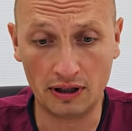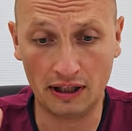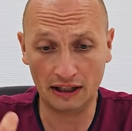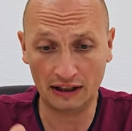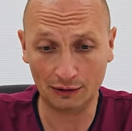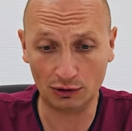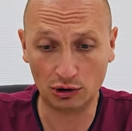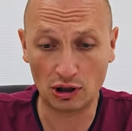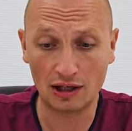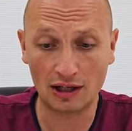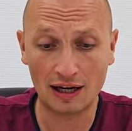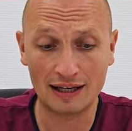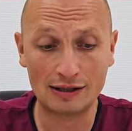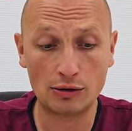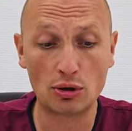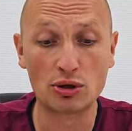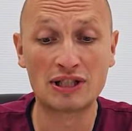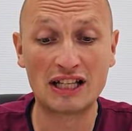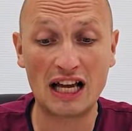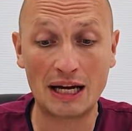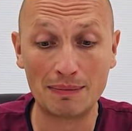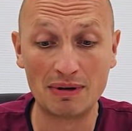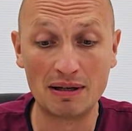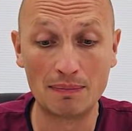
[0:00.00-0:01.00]
Это как раз
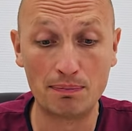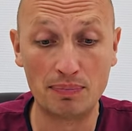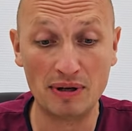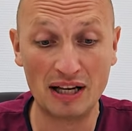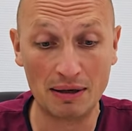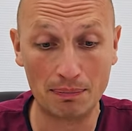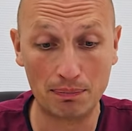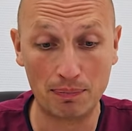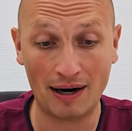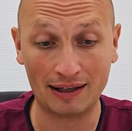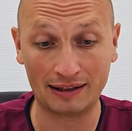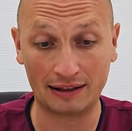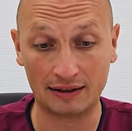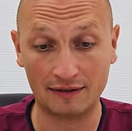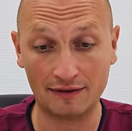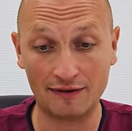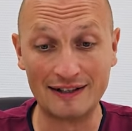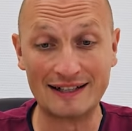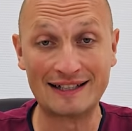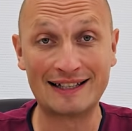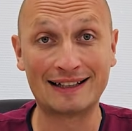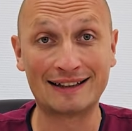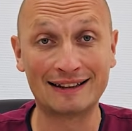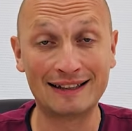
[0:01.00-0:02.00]
тот самый перепад
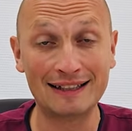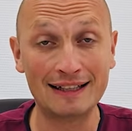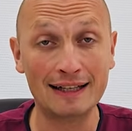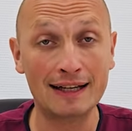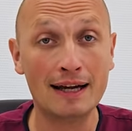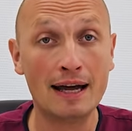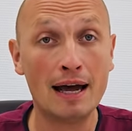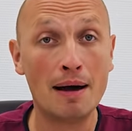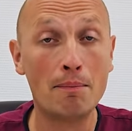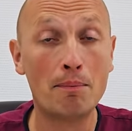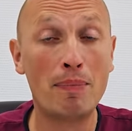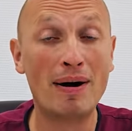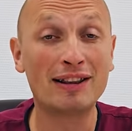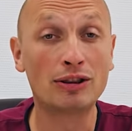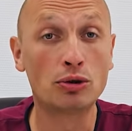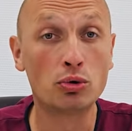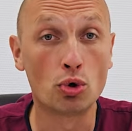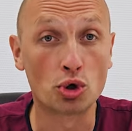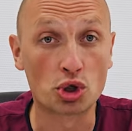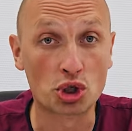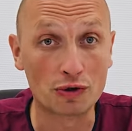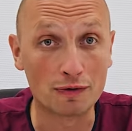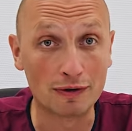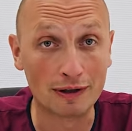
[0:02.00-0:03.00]
высоты
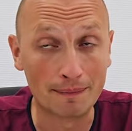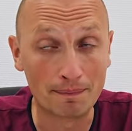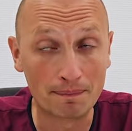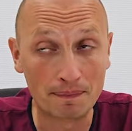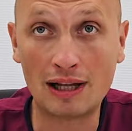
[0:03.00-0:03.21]
подошвы.